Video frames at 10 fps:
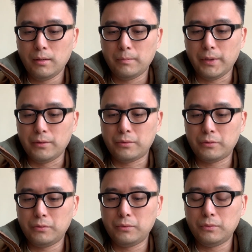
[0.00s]
本
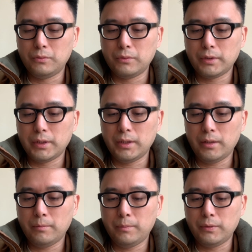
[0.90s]
出
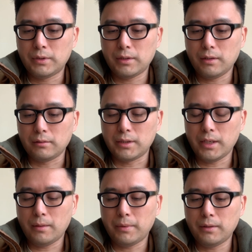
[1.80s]
焉不丧
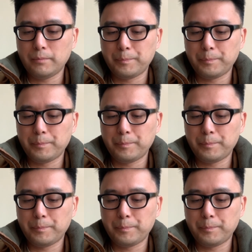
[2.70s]
家邦。